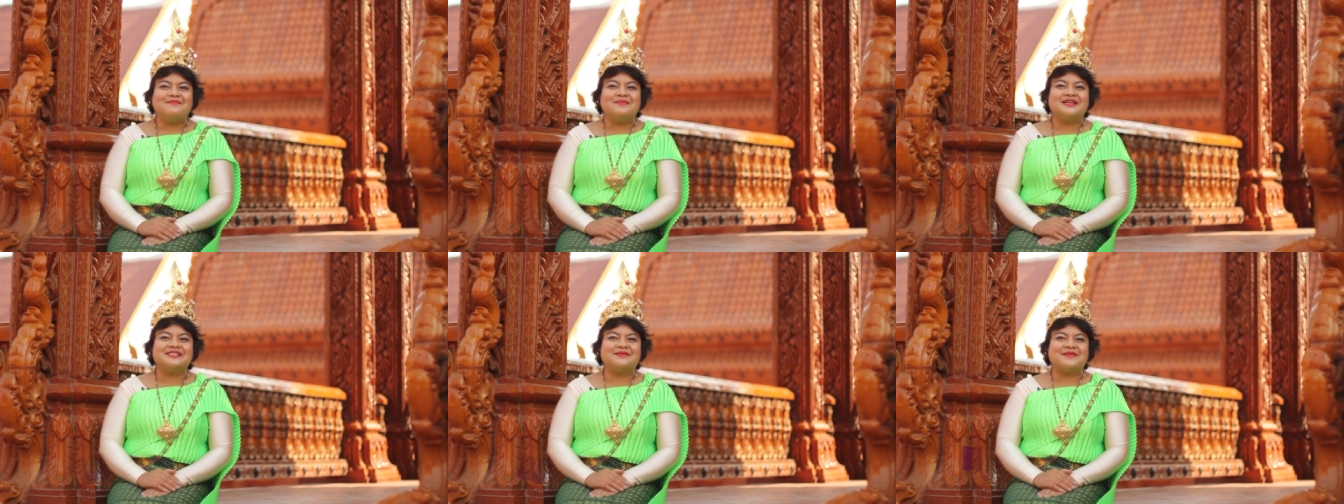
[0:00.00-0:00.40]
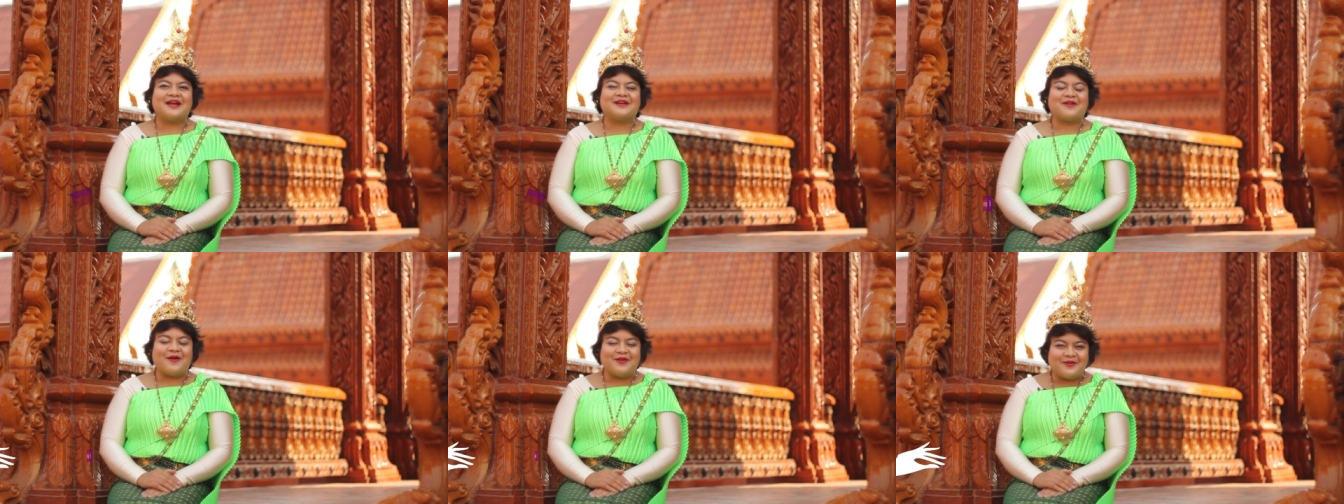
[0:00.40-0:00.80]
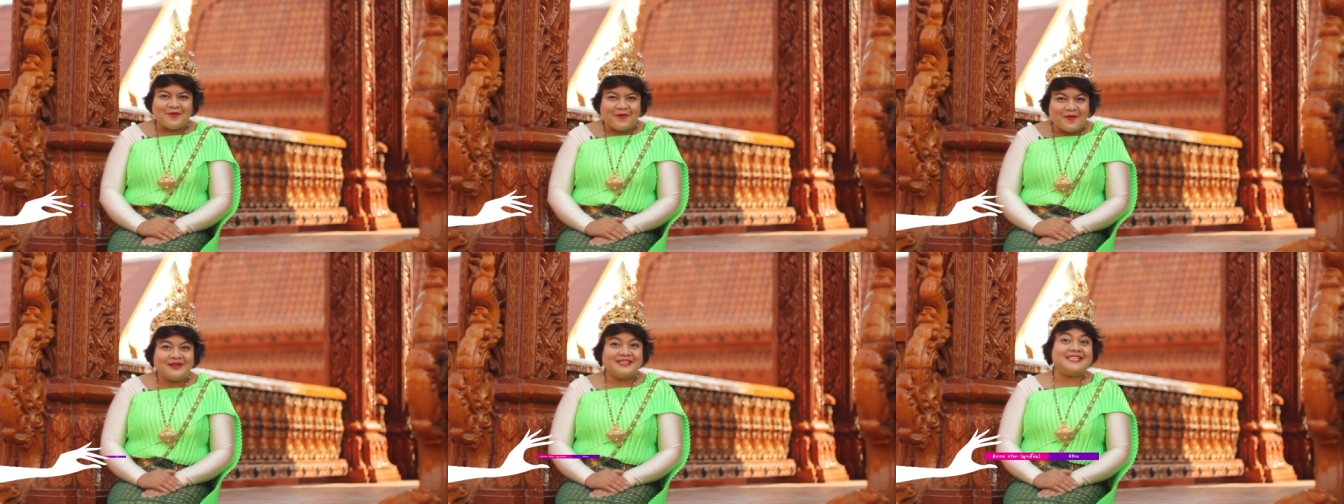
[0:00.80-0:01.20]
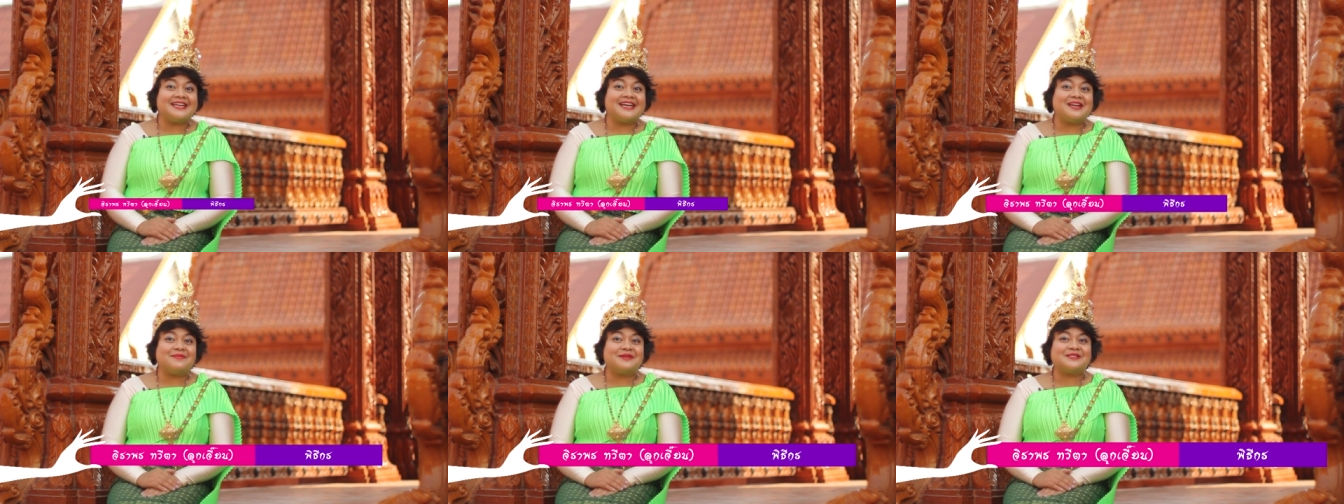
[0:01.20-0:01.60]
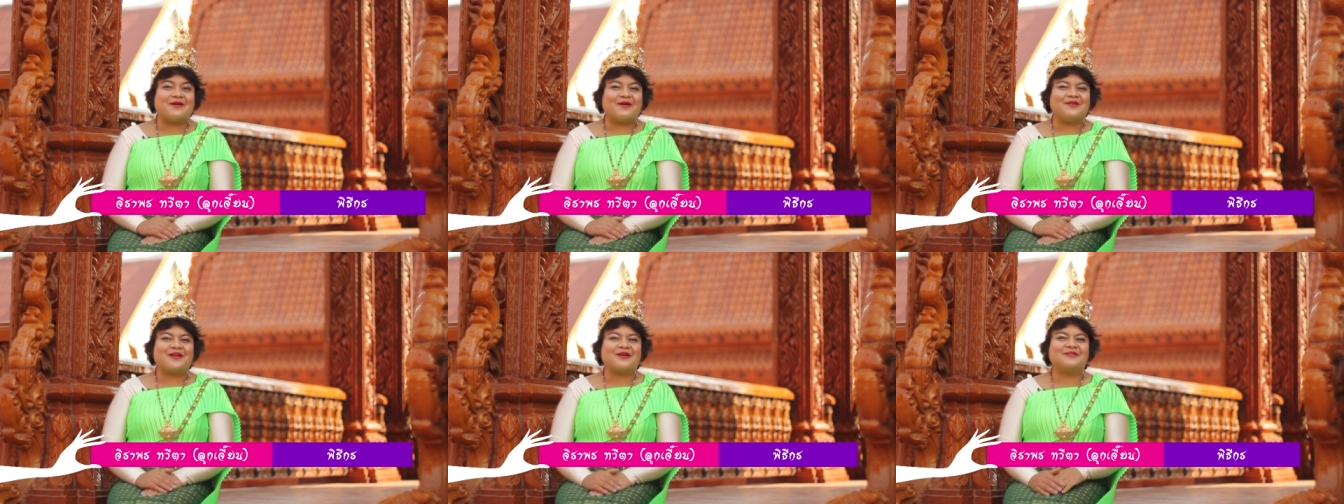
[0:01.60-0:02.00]
เมื่อสัปดาห์ก่อนนู้นที่เคยมาส
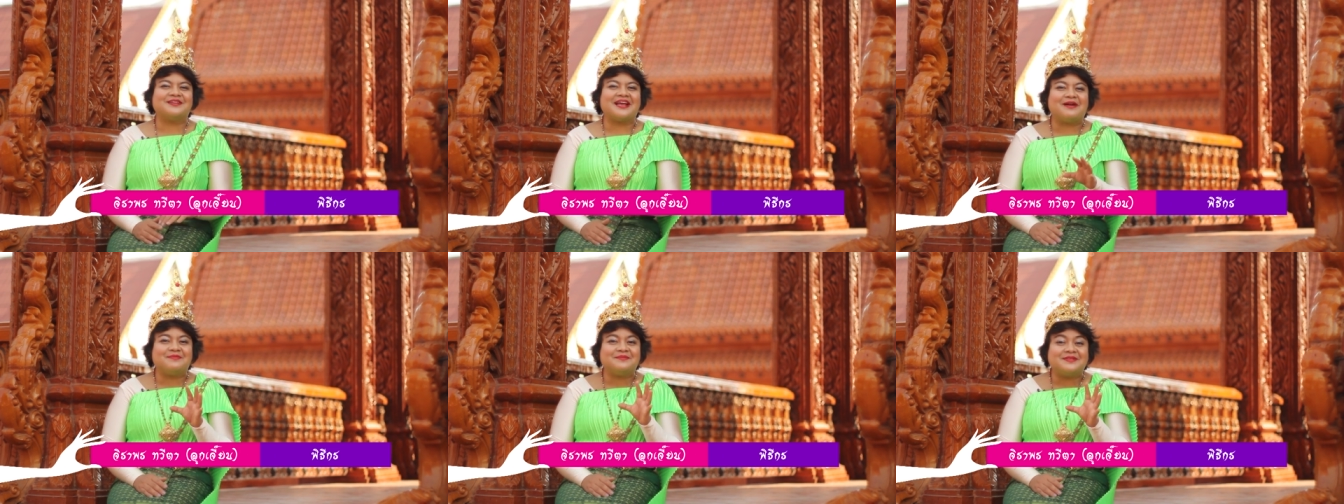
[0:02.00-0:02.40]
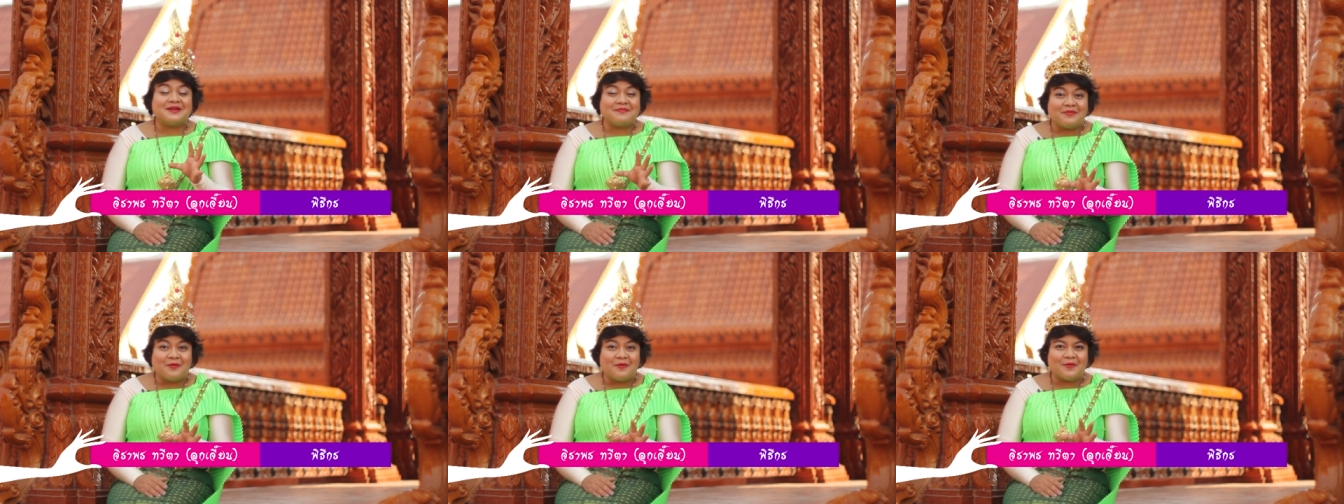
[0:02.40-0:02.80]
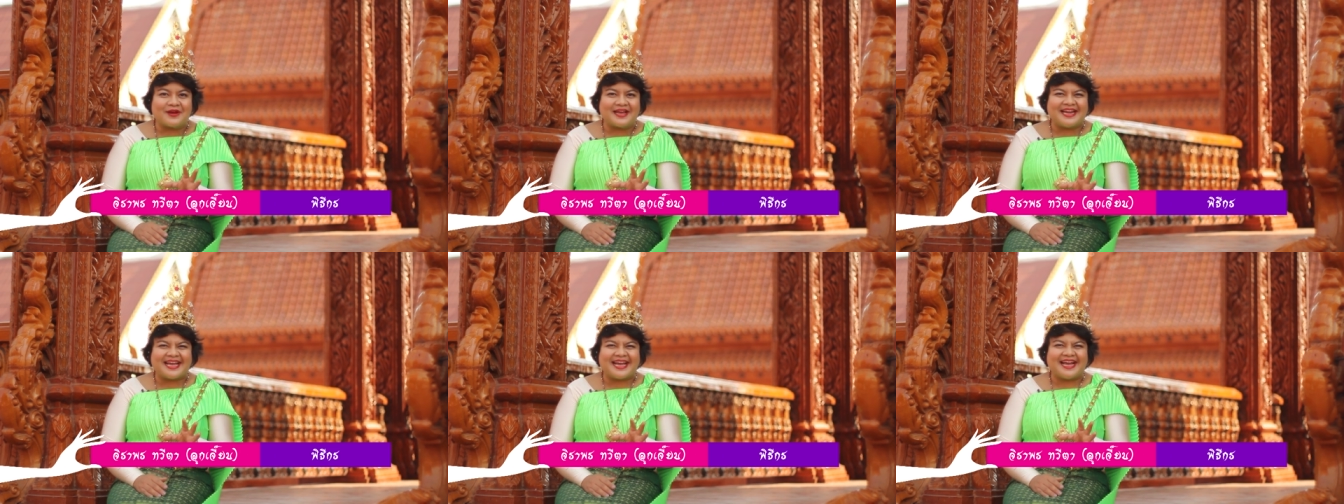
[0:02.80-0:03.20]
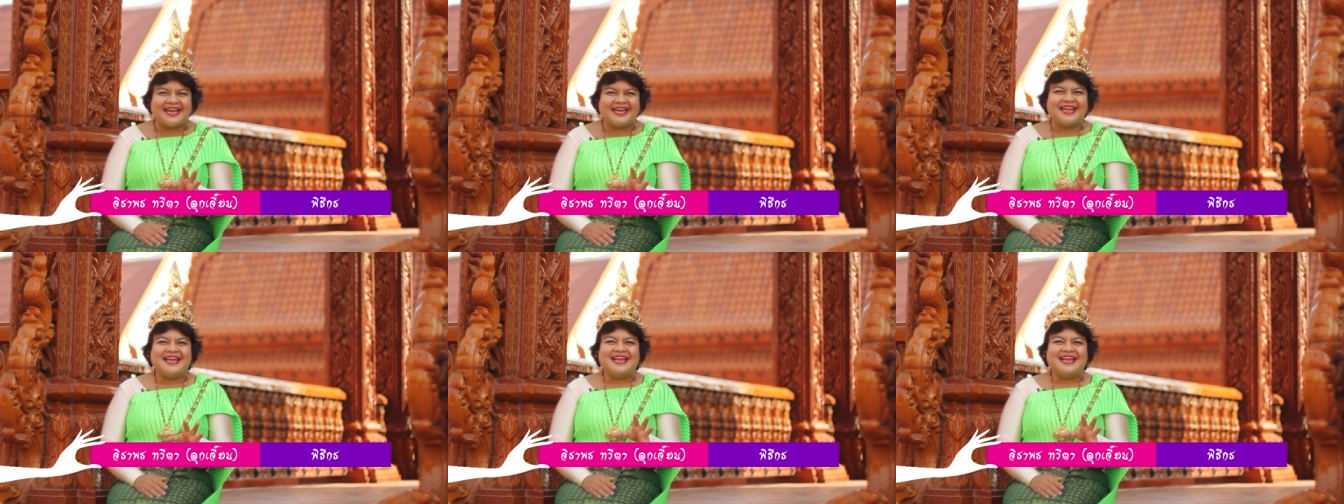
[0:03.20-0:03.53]
อนเราทำสบู่ไงล่ะคะ